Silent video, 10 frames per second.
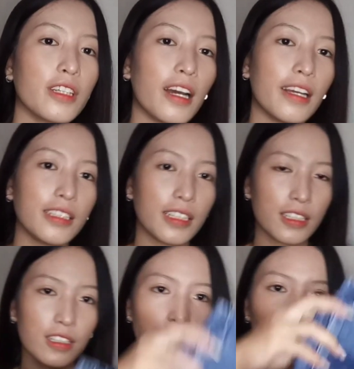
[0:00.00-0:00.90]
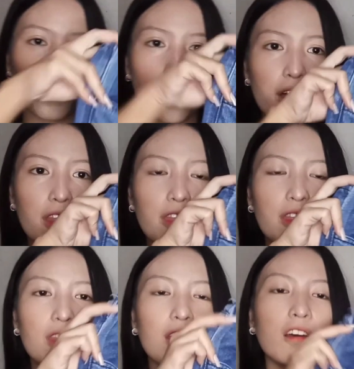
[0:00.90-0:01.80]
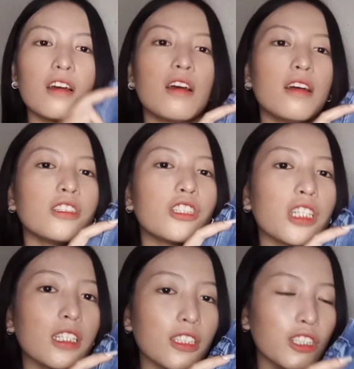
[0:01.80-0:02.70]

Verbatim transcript: so, guys is this one. Jeans